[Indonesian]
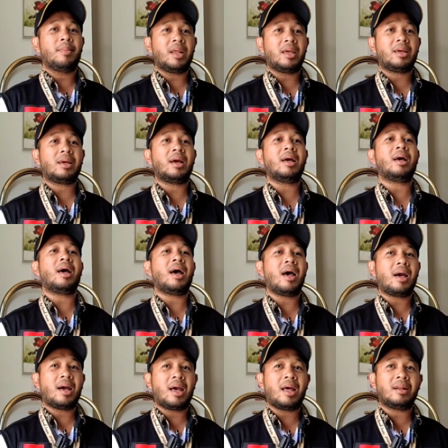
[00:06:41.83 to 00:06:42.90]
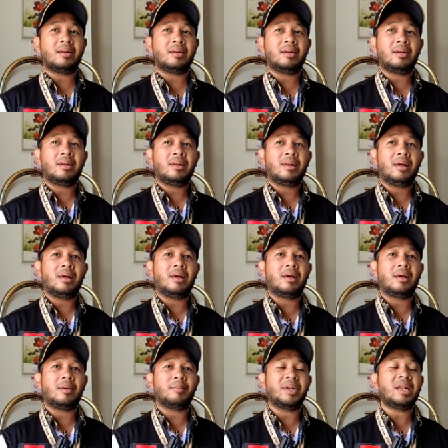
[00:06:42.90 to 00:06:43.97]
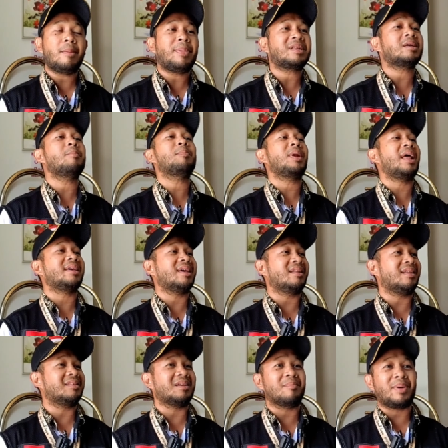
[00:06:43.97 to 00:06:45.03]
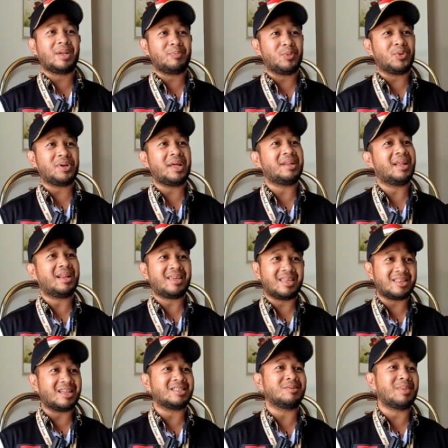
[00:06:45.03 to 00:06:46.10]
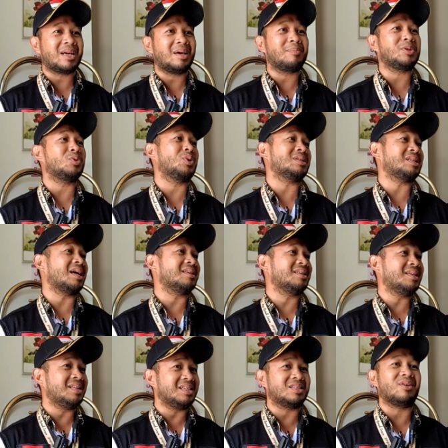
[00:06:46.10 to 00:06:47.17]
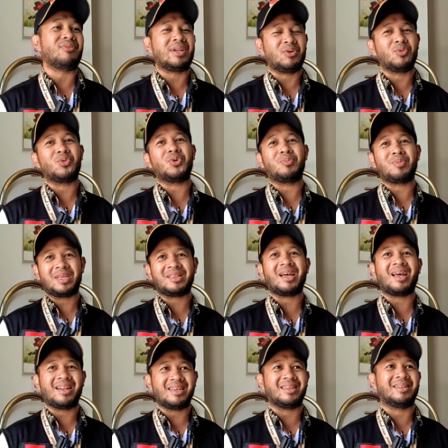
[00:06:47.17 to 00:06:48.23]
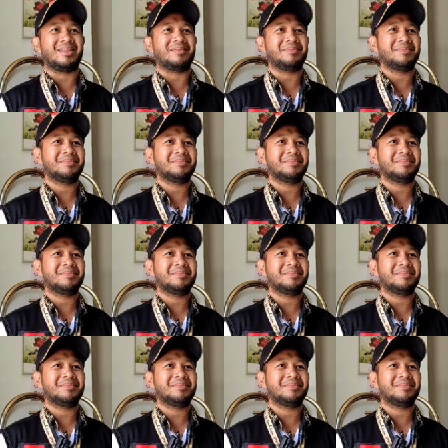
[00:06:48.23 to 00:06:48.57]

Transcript: mereka akan uh, mendapatkan pelayanan yang paripurna dari kita sebagai petugas haji di safari wukuf kita kali ini.